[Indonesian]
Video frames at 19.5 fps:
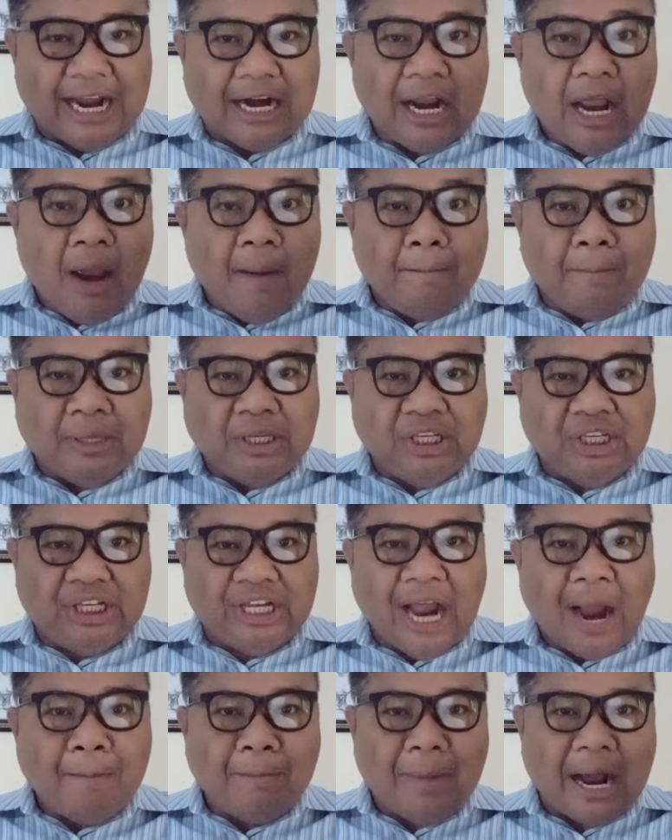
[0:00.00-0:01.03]

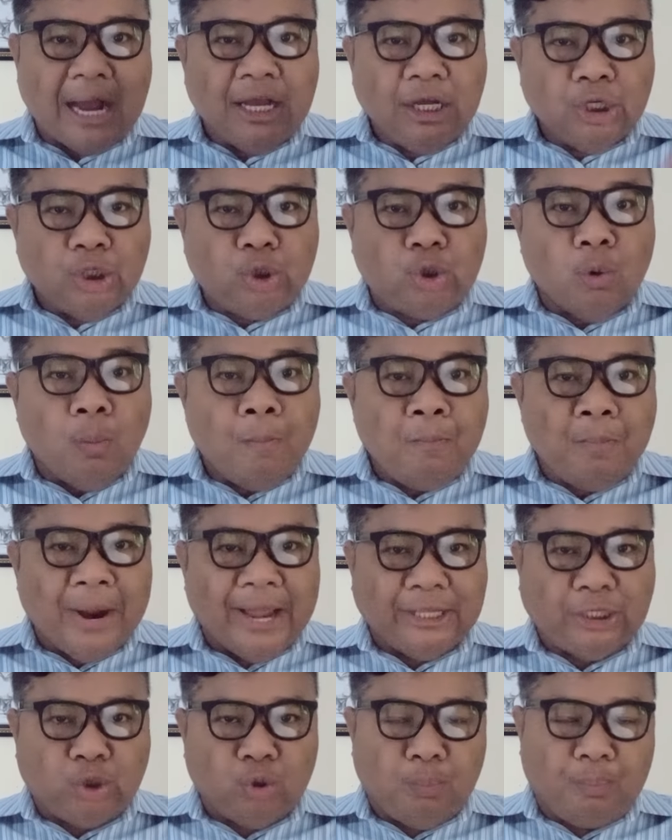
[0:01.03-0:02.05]
menjamah jumbai
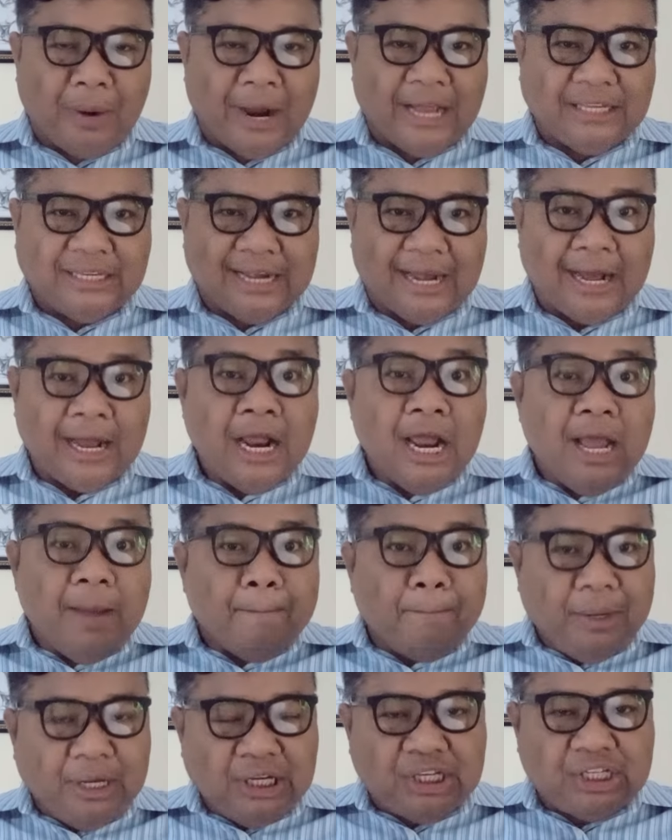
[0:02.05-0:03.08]
jubahnya
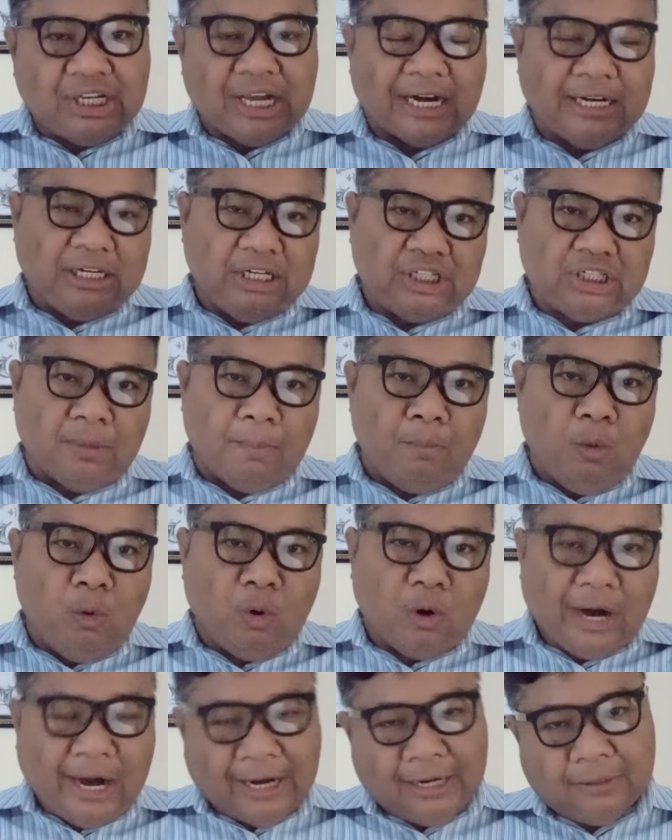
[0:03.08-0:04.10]
bisa disembuhkan.